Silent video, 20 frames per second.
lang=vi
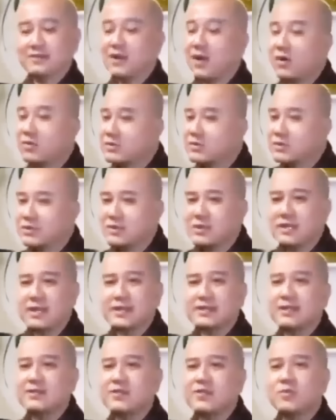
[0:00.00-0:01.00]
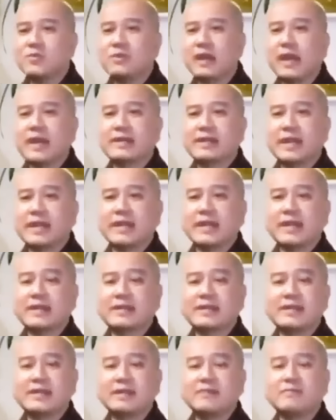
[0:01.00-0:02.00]
Hồi xưa là người ta dùng hạt này
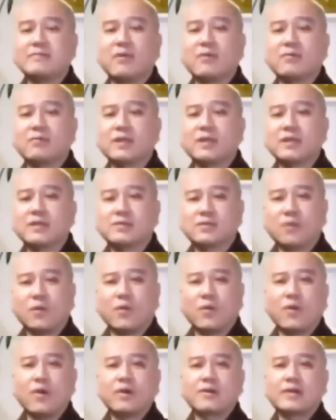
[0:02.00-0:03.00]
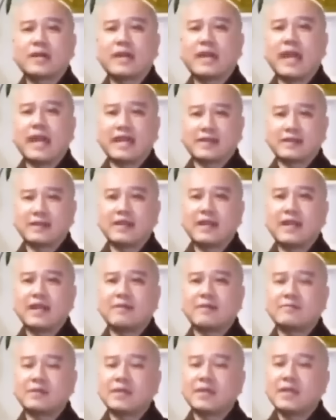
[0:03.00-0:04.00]
hạt kia, mục đích của cái hạt đó để
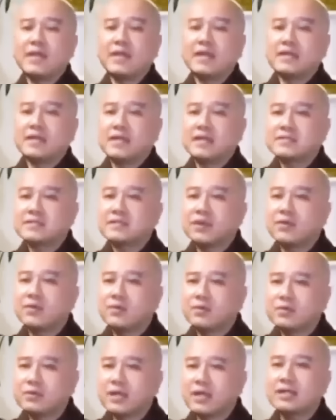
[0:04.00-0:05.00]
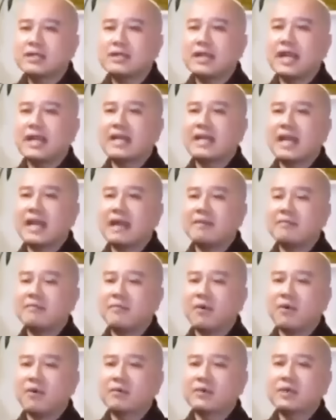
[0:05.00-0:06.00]
làm gì? Để sâu kết lại,
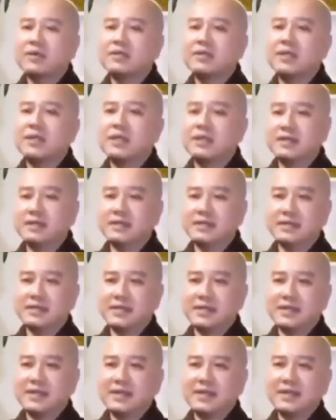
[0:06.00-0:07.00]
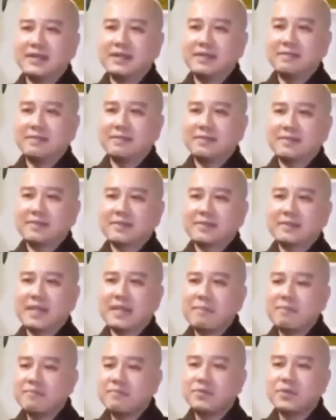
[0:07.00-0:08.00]
làm một cái định
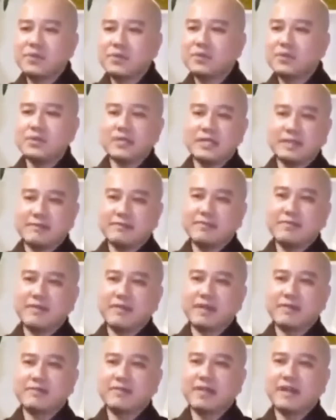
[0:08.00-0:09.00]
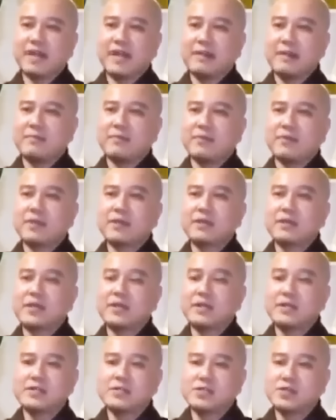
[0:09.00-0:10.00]
tâm cho người niệm Phật, và làm một cái
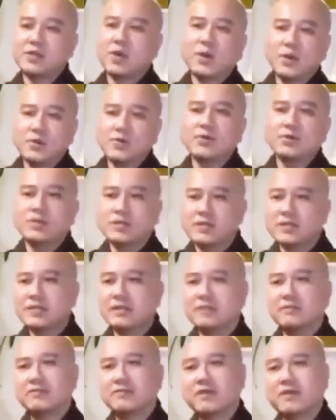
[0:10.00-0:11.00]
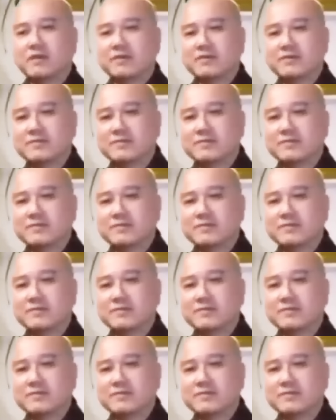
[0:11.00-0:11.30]
định số cho người niệm Phật.